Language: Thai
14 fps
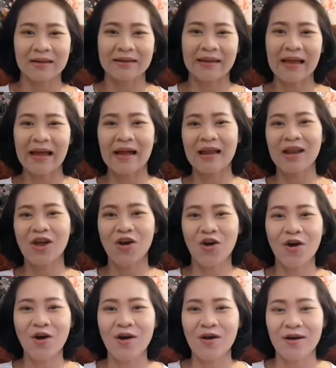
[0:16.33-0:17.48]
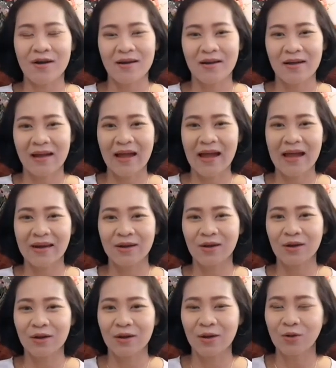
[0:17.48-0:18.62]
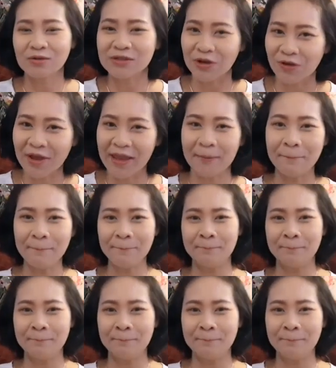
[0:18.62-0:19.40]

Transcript: นะคะแล้วก็การลงเสาเข็ม